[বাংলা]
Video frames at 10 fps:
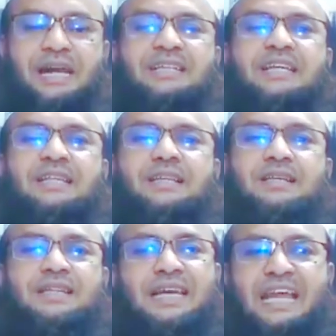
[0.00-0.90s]
একদিন
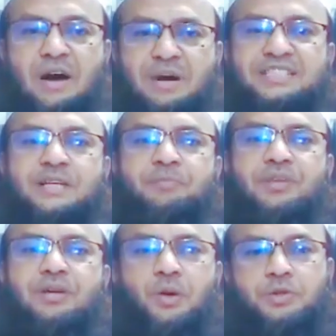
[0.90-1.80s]
তিনি নামাজে
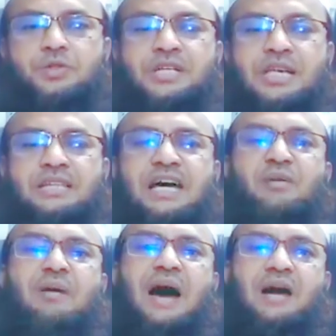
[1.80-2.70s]
রত ছিলেন তার
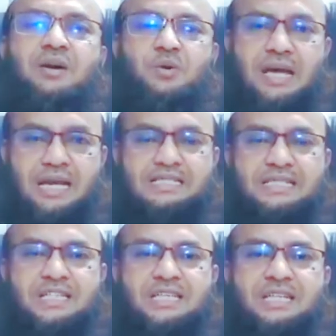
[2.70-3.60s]
মা ওনার কাছে
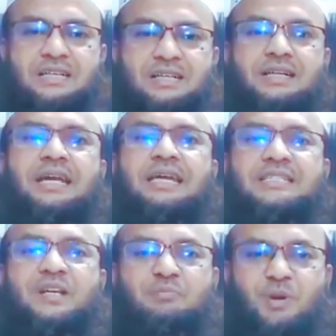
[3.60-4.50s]
এসে
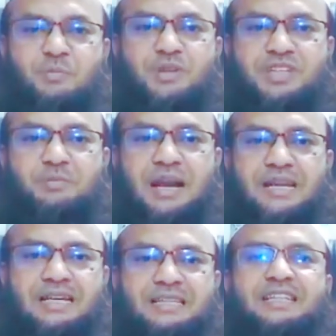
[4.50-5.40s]
ডেকেছেন পরপর তিনবার
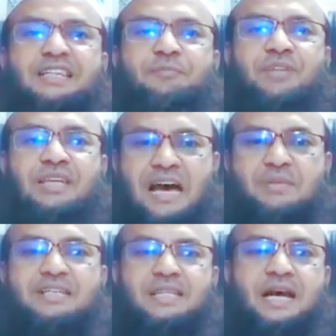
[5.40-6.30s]
তিনি
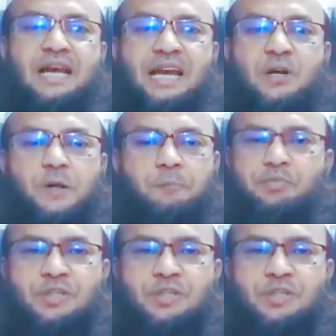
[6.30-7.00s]
নামাজে থাকার কারণে